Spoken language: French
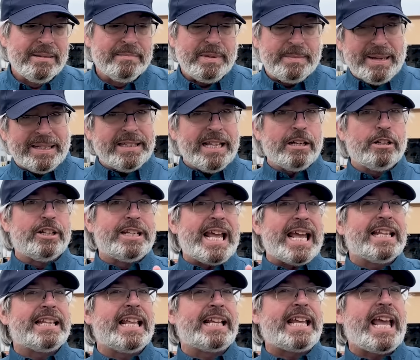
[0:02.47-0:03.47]
Mais maintenant, le
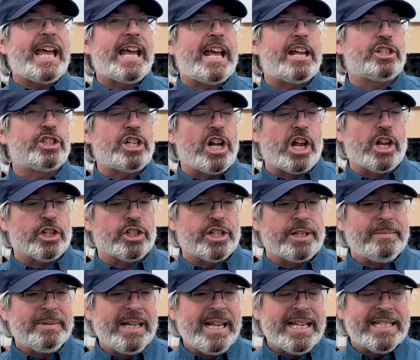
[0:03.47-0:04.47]
nerf de la guerre a
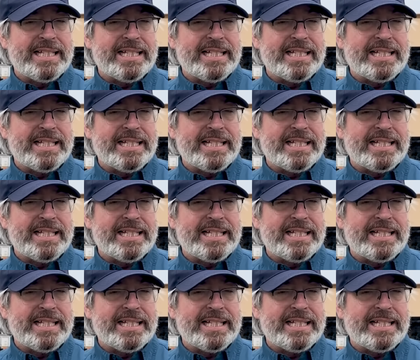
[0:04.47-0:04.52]
changé.